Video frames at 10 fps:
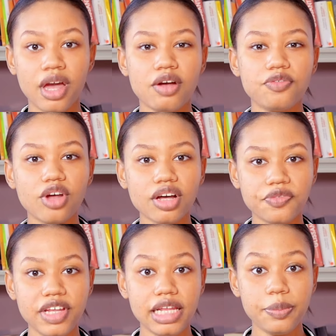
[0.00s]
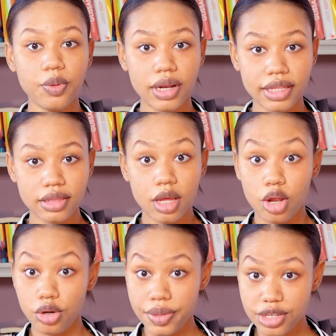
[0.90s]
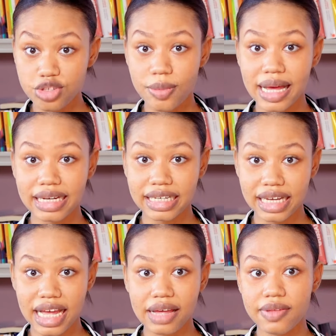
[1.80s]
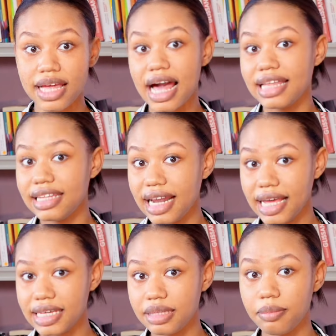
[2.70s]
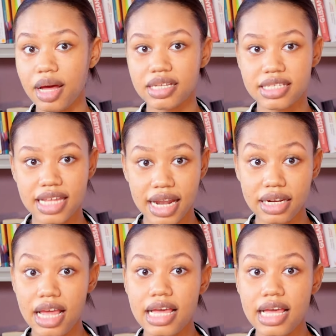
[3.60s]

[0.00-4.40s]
Florville Hippolyte, lui, se mariera avec Adélaïde Martial,